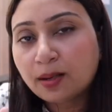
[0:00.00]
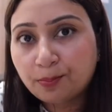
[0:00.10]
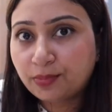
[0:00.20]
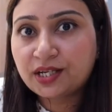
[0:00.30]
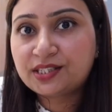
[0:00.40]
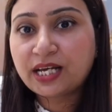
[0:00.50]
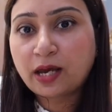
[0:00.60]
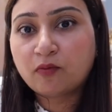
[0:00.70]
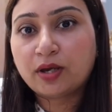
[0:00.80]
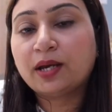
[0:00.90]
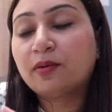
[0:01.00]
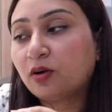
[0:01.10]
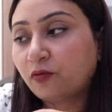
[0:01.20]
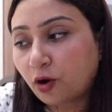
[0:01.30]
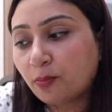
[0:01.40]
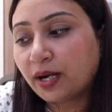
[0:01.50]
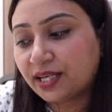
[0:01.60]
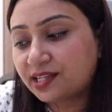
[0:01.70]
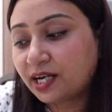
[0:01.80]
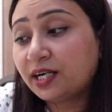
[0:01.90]
मस्ट हैव है फ्रॉम
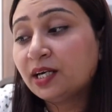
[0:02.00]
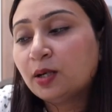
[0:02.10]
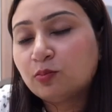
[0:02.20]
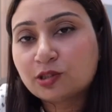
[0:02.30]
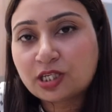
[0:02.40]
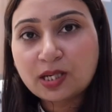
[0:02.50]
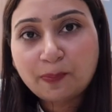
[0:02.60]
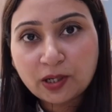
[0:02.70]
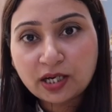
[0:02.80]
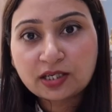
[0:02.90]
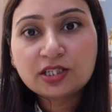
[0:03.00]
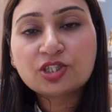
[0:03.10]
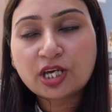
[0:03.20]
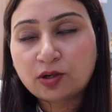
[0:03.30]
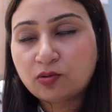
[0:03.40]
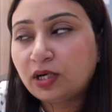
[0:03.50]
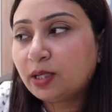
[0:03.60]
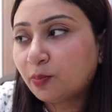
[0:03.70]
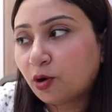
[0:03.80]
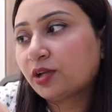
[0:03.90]
माई साइड मुझे ये प्रोडक्ट
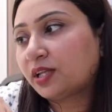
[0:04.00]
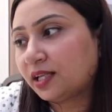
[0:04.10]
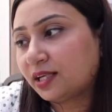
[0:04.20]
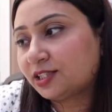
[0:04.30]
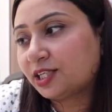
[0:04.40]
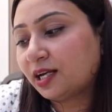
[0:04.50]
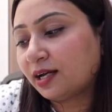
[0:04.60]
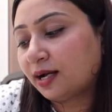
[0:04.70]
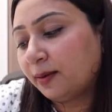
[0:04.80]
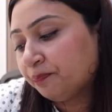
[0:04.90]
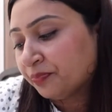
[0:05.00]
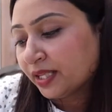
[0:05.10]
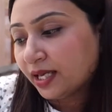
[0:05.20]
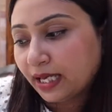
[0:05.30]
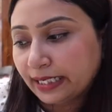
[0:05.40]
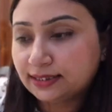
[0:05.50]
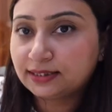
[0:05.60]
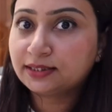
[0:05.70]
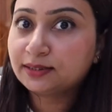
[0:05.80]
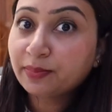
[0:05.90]
जेनुअनली बहुत ज़्यादा अच्छा लगा एंड
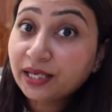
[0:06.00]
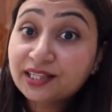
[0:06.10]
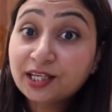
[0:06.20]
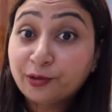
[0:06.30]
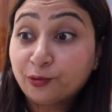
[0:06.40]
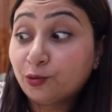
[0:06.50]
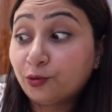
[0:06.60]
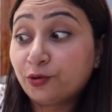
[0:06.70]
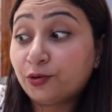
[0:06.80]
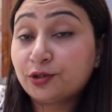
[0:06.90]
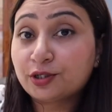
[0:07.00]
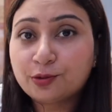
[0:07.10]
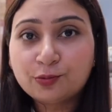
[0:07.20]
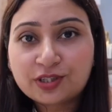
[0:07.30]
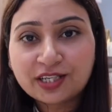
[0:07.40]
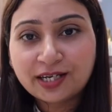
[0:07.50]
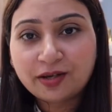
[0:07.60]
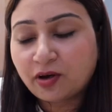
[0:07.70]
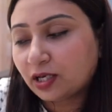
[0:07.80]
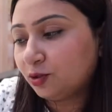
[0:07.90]
uh, मैं इसे रोज़ यूज़
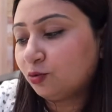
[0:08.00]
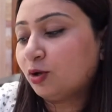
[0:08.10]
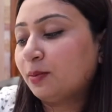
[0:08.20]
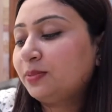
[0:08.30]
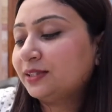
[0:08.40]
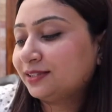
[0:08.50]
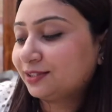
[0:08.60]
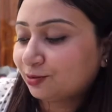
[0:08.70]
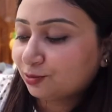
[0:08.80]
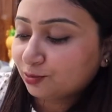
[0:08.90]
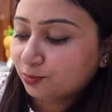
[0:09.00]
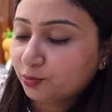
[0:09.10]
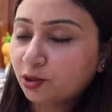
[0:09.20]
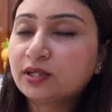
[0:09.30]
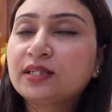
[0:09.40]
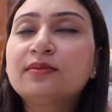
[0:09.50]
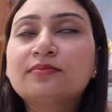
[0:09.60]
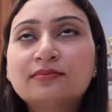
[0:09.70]
करने वाली हूँ अब तो बहुत ही